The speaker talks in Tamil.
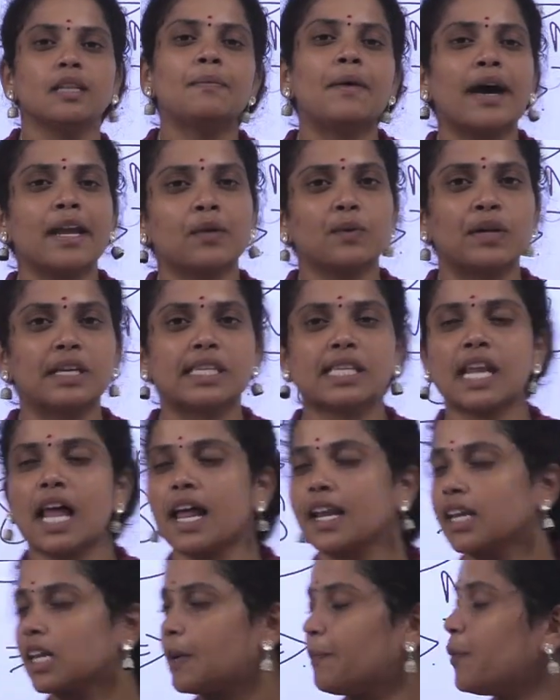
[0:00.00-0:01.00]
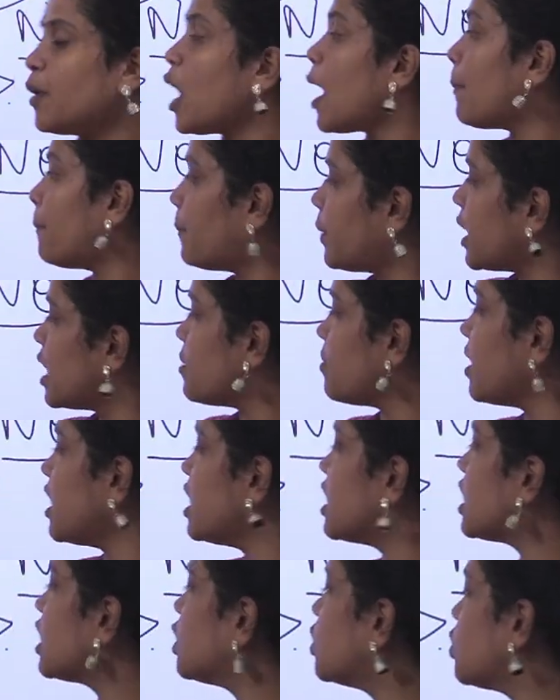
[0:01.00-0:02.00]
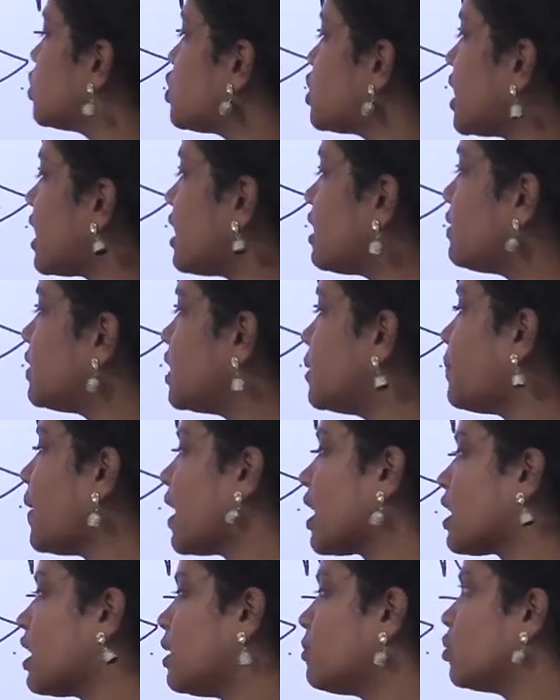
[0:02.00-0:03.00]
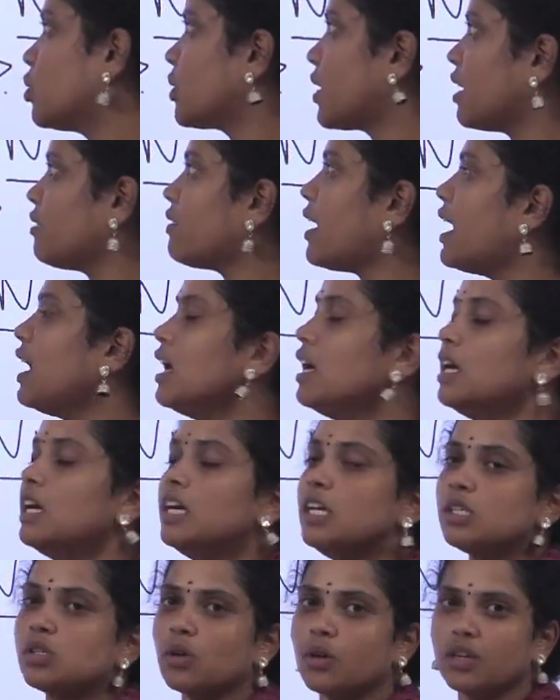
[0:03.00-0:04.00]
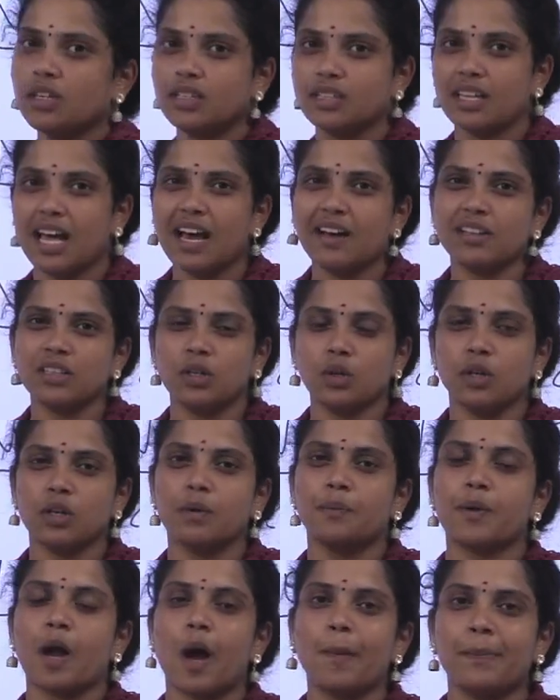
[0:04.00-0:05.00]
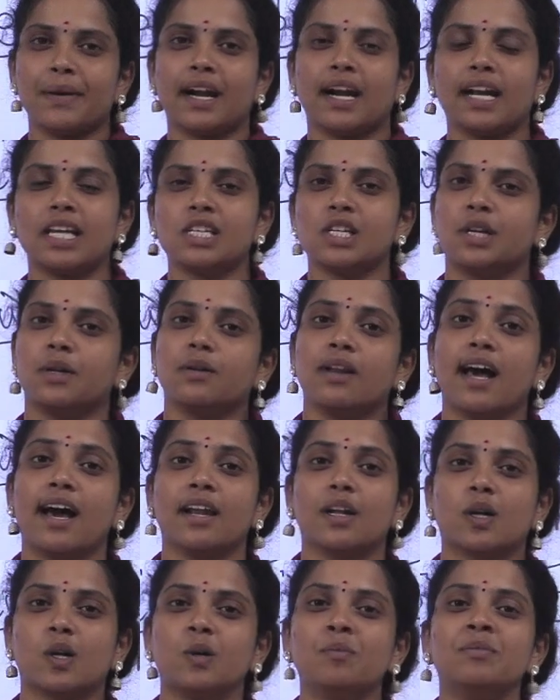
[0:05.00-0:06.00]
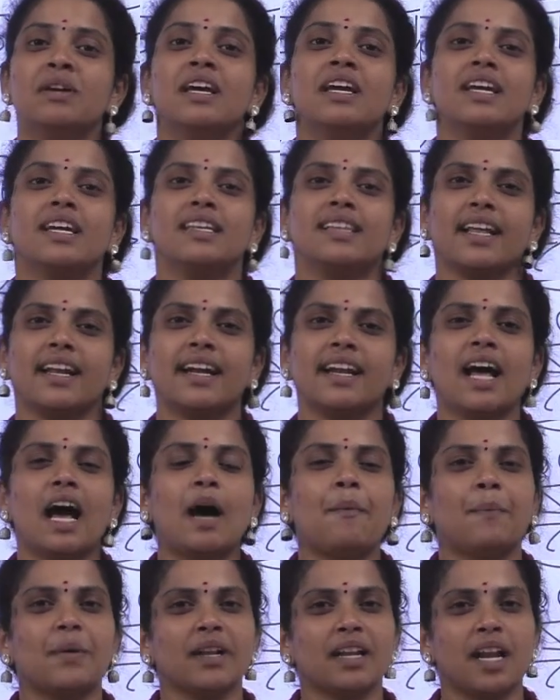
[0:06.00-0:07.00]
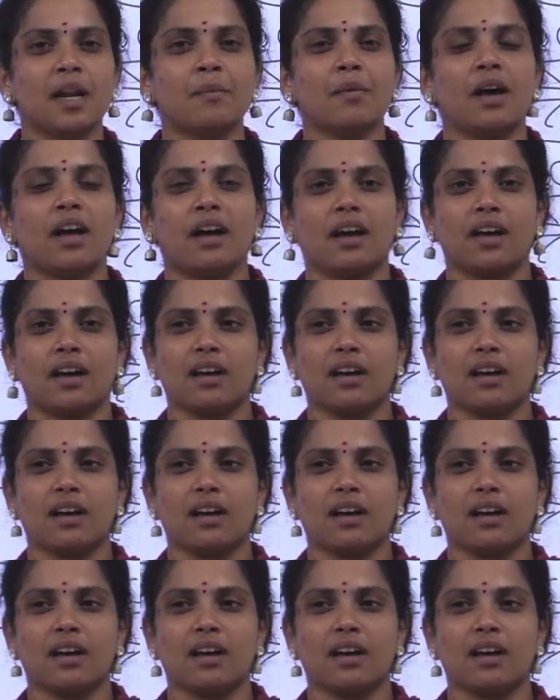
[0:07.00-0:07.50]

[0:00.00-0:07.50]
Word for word: மாதிரி ஒர்க்ஸ்லாம் இருக்கிறப்போ அப்பயுமே நீங்கள் நியூஸ் சேனல் வந்து பார்க்கலாம் ஓகேவா ஸோ இதுதான் வந்து ஒரு ப்ராப்பரான ஷெடியூலாக இருக்கும் இது என்னடா அப்படின்னா நம்ம